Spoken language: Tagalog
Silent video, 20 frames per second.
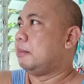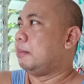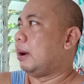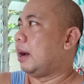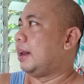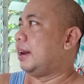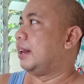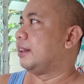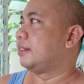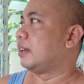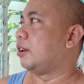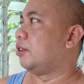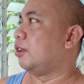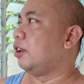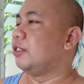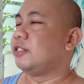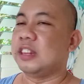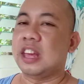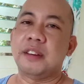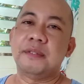Mga nasa ano
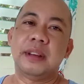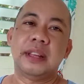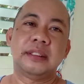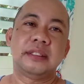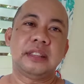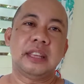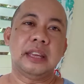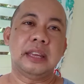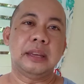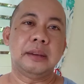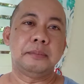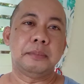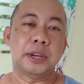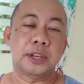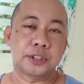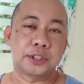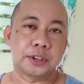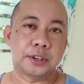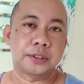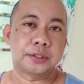yung 70
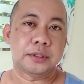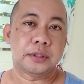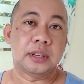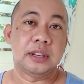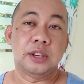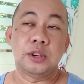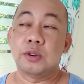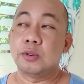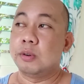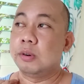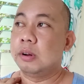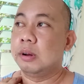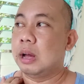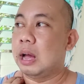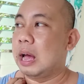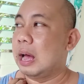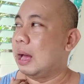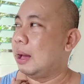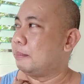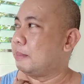meters yung
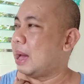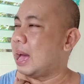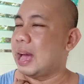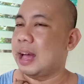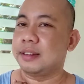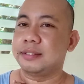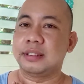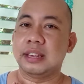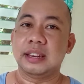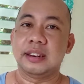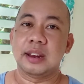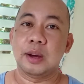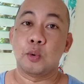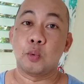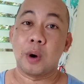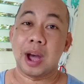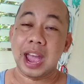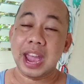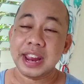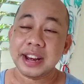uh, ah, maaksin na
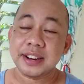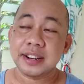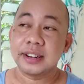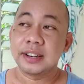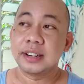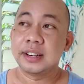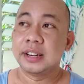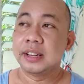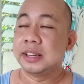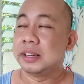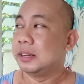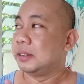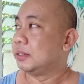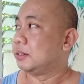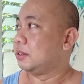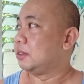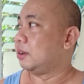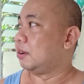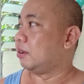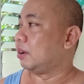wire
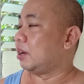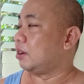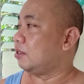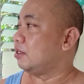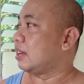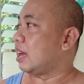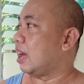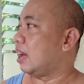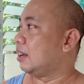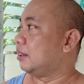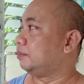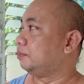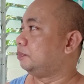So, ganun nga.